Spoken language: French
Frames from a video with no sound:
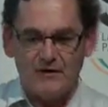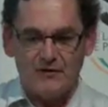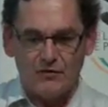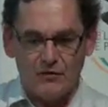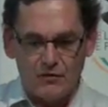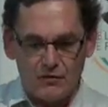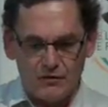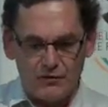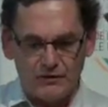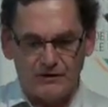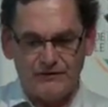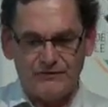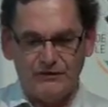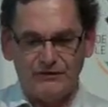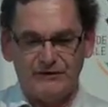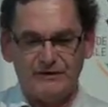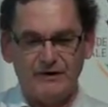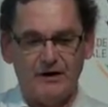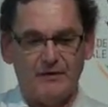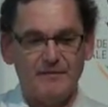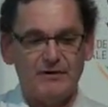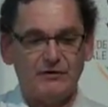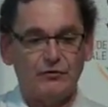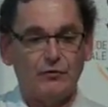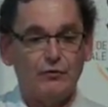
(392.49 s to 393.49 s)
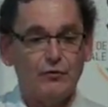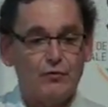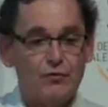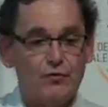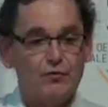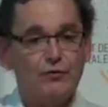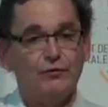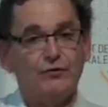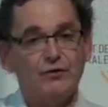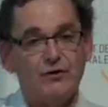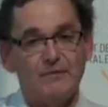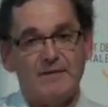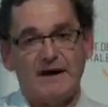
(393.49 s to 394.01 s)
au coût des fossiles, en mettant le
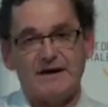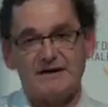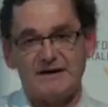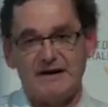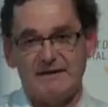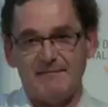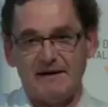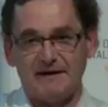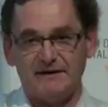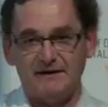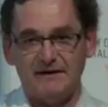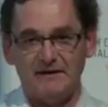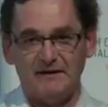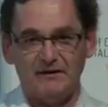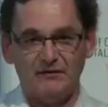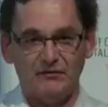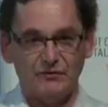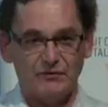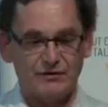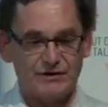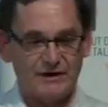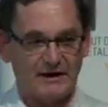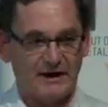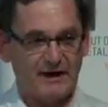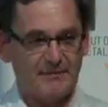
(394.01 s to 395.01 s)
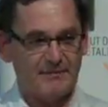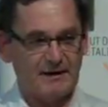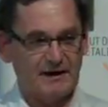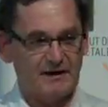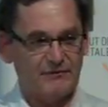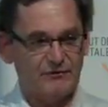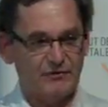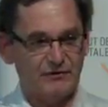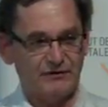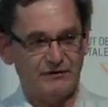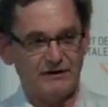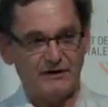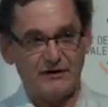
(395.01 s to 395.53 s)
coût du dommage climatique qui sont générés par les
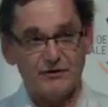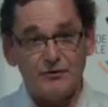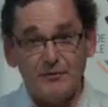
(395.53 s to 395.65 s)
fossiles.